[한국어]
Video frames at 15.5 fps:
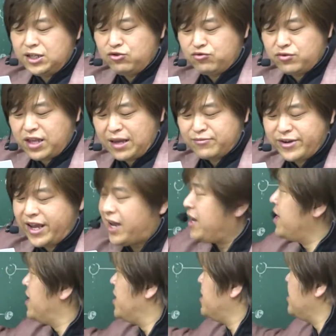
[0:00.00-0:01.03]
이유 때문에
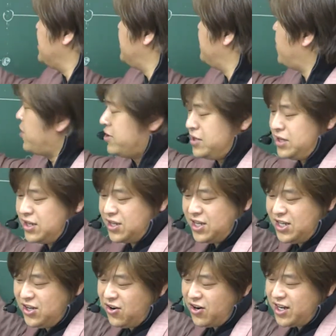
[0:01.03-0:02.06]
2번은
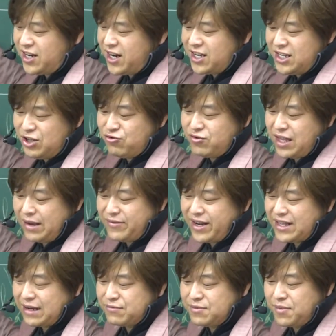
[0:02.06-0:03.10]
기억이란 이유 때문에
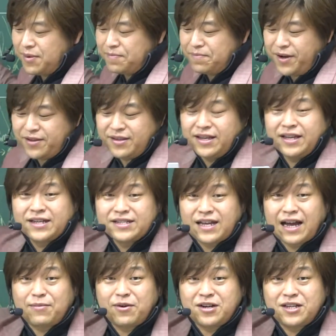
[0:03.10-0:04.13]
답은 몇 번?
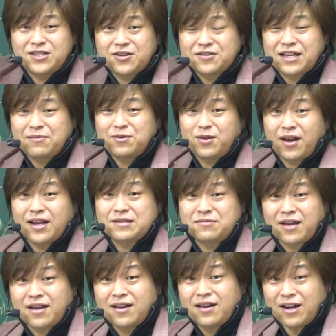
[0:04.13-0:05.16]
4번이 정답이
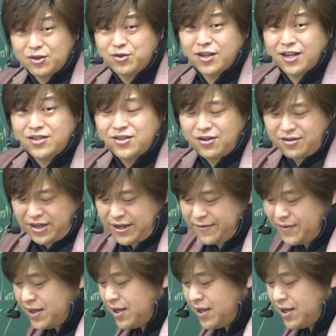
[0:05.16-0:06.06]
되겠습니다. 할 수 있겠죠? 예. 네.